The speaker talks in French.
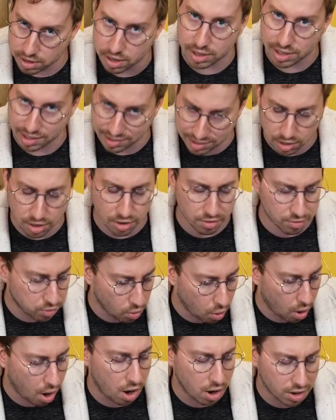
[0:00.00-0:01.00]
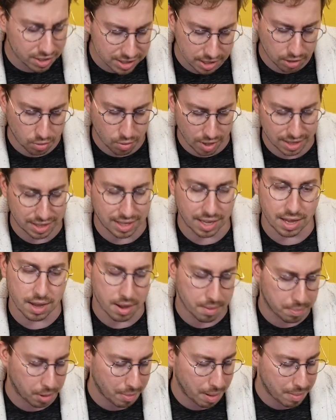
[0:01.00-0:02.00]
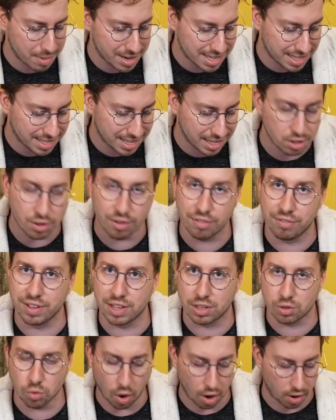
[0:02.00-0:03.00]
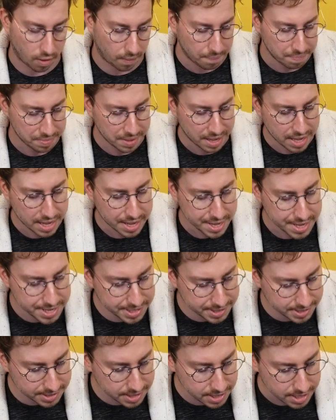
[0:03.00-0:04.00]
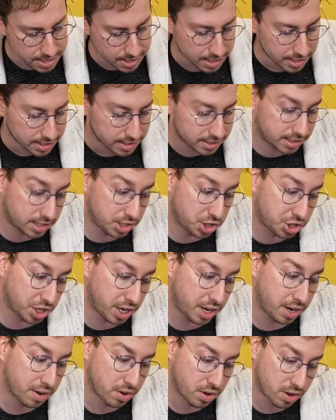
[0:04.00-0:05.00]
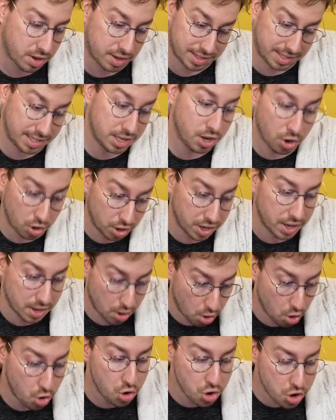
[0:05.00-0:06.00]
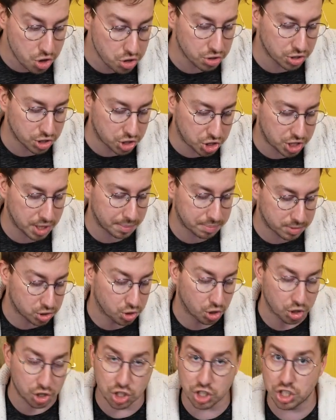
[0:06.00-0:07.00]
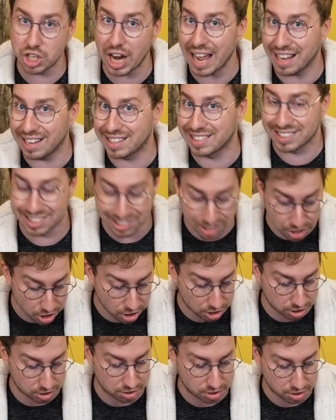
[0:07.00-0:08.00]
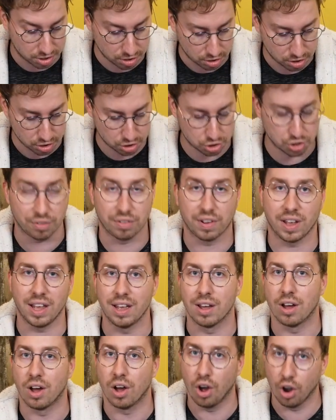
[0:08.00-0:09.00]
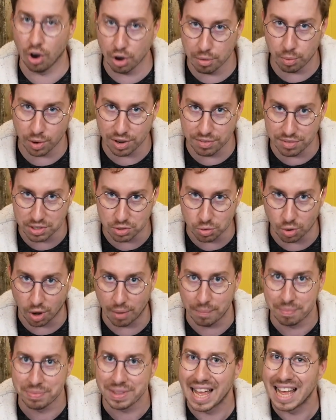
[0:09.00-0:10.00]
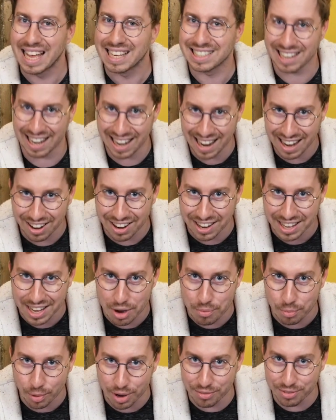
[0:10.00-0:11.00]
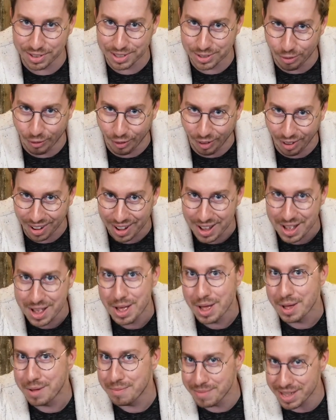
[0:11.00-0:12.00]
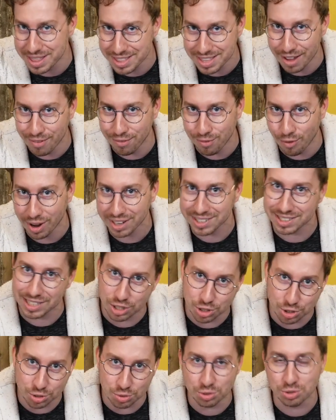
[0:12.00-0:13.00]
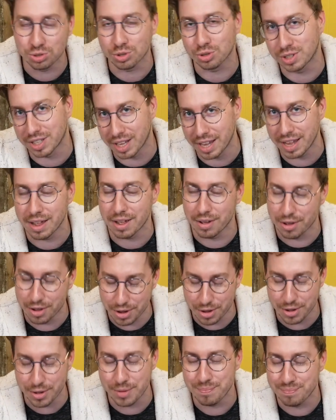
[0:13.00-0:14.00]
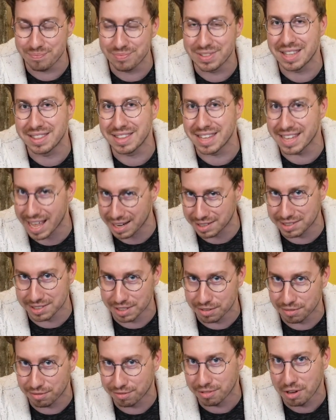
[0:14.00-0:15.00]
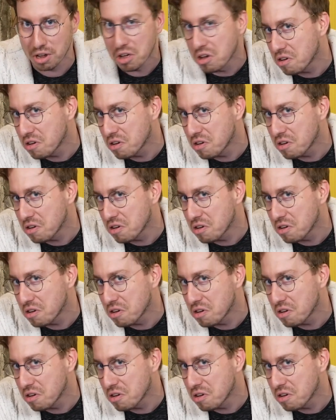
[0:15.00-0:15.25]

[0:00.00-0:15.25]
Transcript: euh, tu essaies de voir c'est quoi tes probabilités de victoire. Ici, si j'ai s'il y a une chips de chaque sorte, je ferai un point de victoire. Ça n'a l'air à rien un point de victoire, mais des fois ça joue sur des, des négatifs.